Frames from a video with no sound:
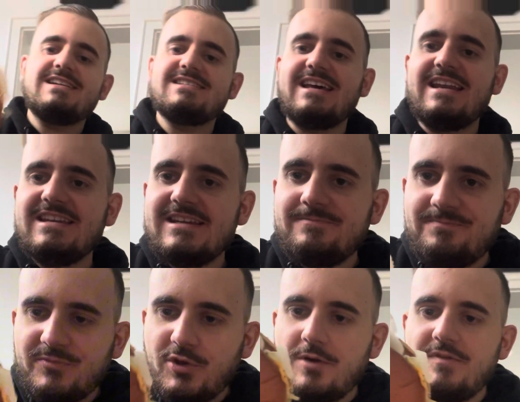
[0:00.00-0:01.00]
das Handy,
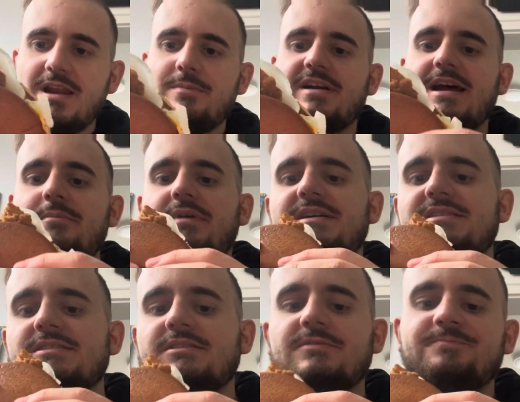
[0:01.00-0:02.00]
können wir gleich mal
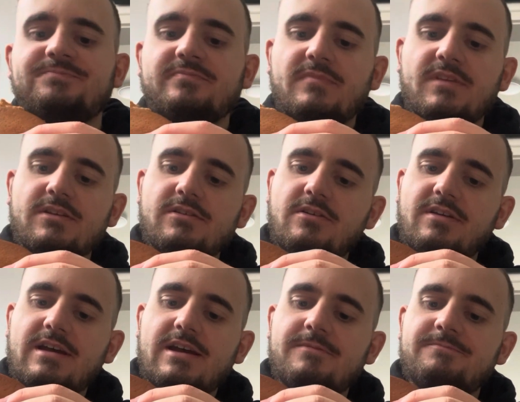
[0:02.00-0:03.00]
reinbeißen.
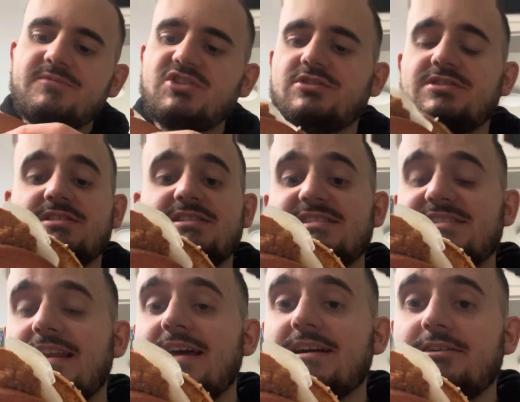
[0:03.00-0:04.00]
Okay, schaut schon
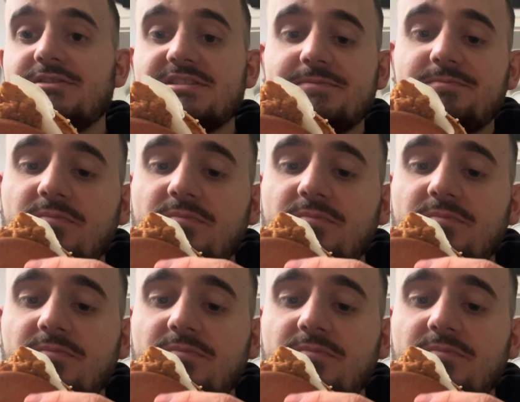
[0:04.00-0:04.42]
sehr lecker aus.